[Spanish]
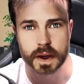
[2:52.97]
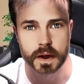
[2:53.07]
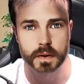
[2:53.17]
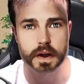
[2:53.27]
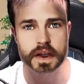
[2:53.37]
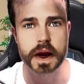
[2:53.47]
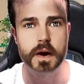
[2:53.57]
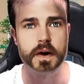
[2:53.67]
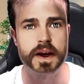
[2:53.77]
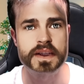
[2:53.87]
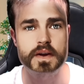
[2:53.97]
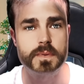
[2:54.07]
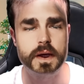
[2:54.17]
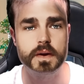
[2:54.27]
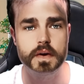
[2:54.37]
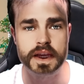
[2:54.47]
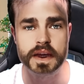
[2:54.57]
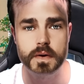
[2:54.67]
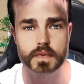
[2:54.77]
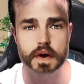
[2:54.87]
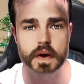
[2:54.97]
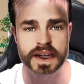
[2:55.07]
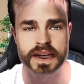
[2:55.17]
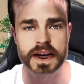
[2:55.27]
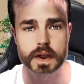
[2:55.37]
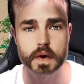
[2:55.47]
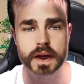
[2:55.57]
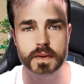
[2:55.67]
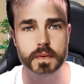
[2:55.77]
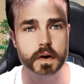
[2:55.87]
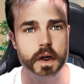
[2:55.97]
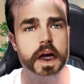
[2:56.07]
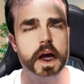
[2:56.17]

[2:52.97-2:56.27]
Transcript: Entonces, claro, en este aspecto, incluso que siga subiendo,